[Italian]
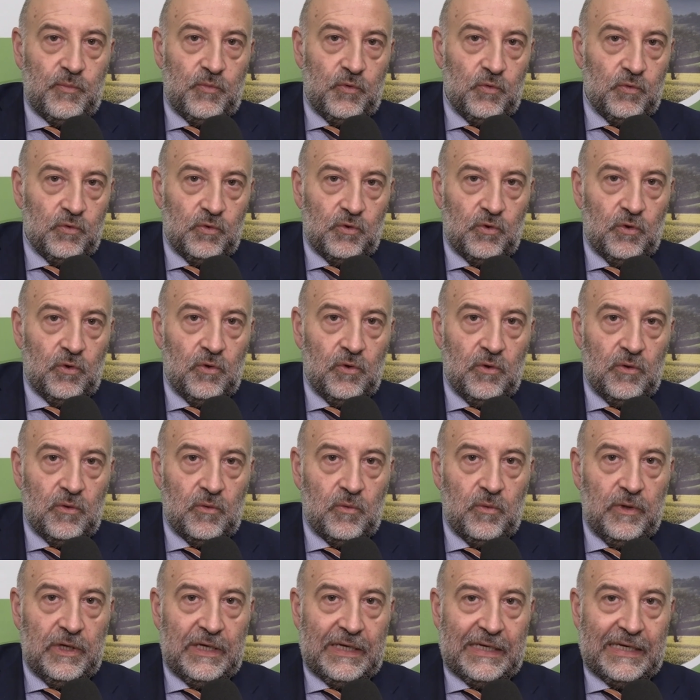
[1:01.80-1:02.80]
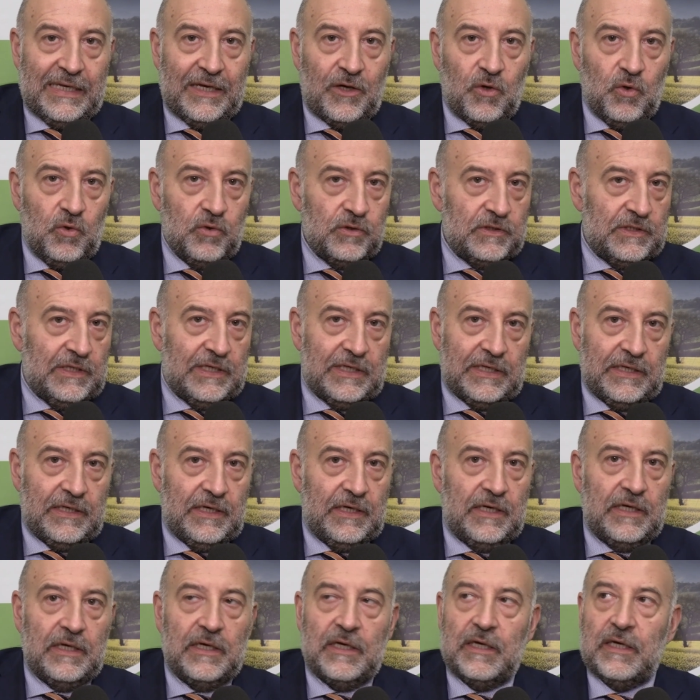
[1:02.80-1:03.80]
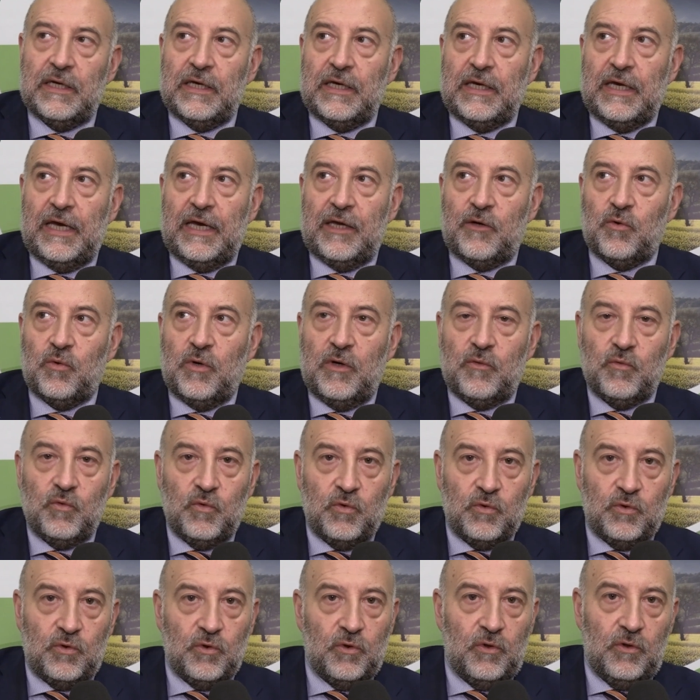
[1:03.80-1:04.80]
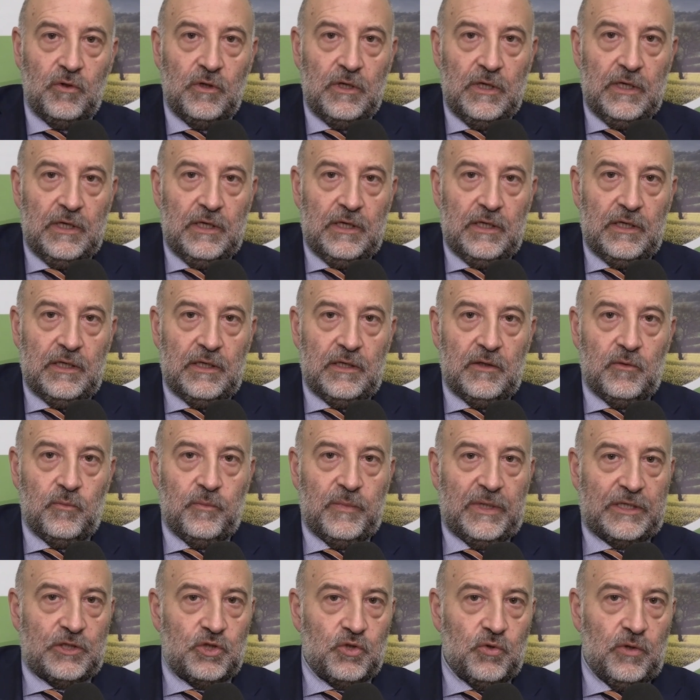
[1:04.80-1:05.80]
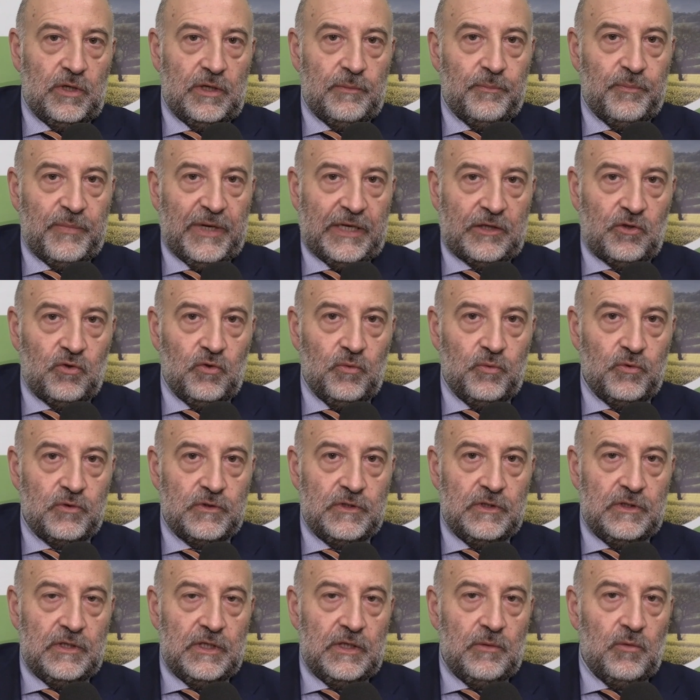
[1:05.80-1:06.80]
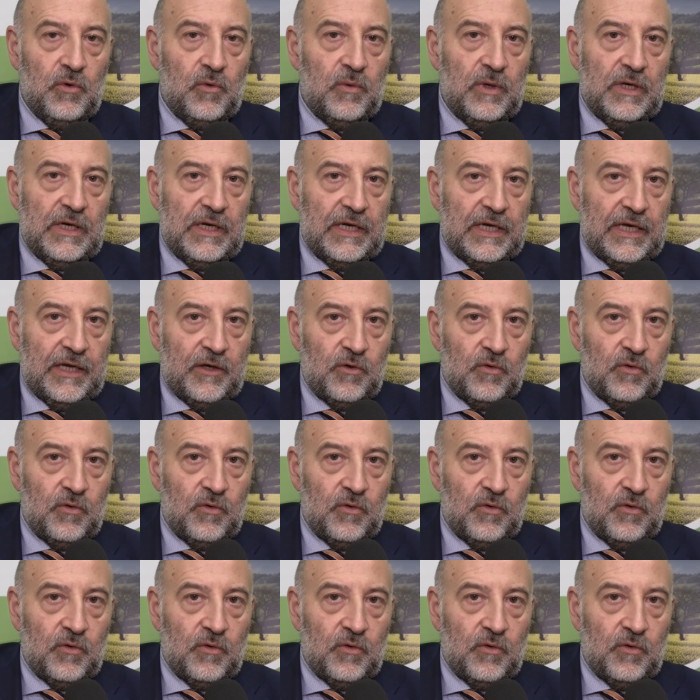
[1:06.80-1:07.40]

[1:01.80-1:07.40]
appunto quelle cose che eh, hanno avuto eh, un maggiore impatto positivo, quelle che